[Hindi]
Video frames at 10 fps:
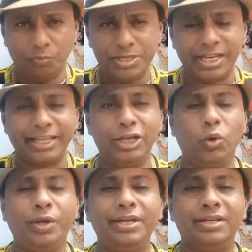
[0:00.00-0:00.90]
पिक्चर की
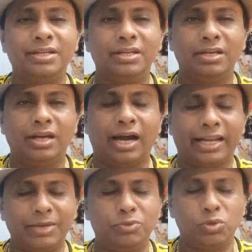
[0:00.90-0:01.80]
हीरोइन
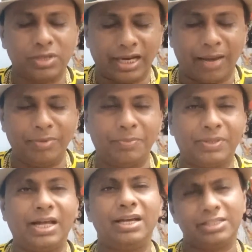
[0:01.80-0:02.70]
हालांकि मुझे उसका नाम नहीं
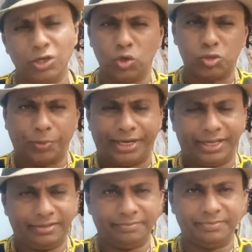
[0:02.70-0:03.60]
पता शी लुक्स प्रिटी
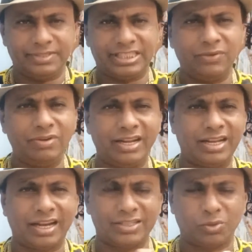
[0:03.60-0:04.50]

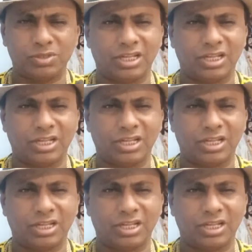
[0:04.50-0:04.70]
शिवलेखा का कैसा कुछ